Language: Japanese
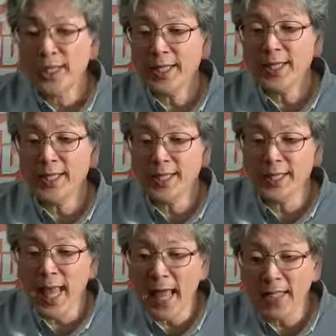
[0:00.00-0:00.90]
敵
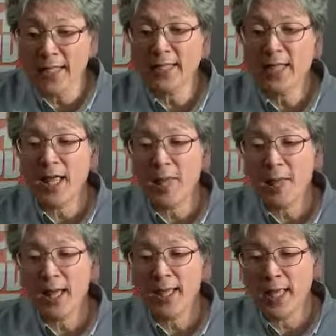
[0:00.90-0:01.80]
な仲
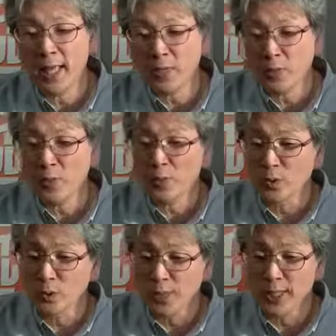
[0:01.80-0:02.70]
間がここ
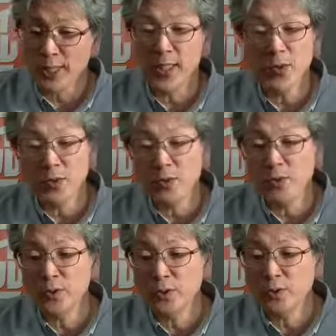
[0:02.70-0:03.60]
にい
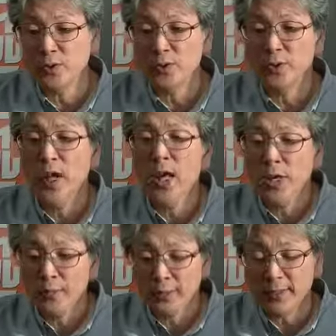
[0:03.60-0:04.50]
る
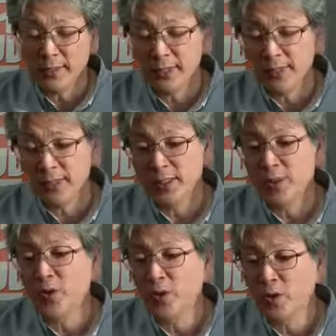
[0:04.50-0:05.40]
私
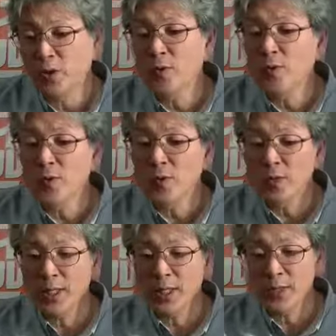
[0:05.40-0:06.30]
の思
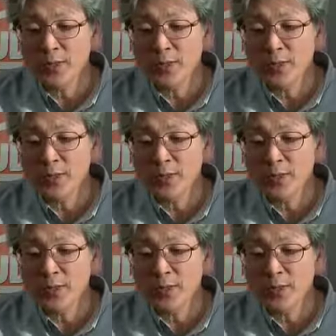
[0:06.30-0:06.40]
い